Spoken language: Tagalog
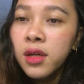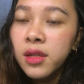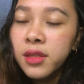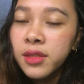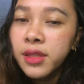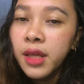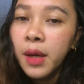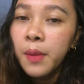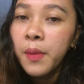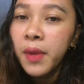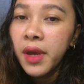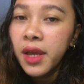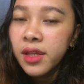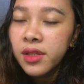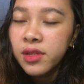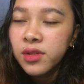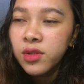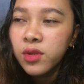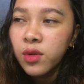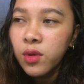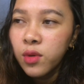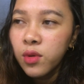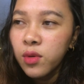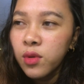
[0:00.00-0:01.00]
damit.
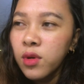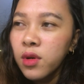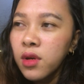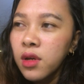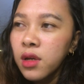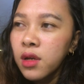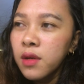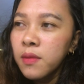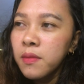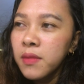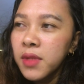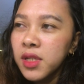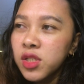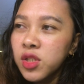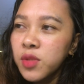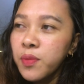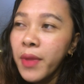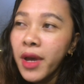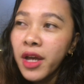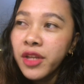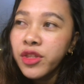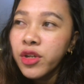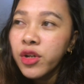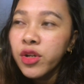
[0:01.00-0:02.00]
So, much
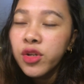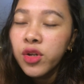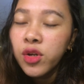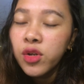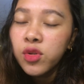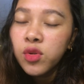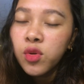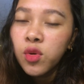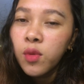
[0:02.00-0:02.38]
better yon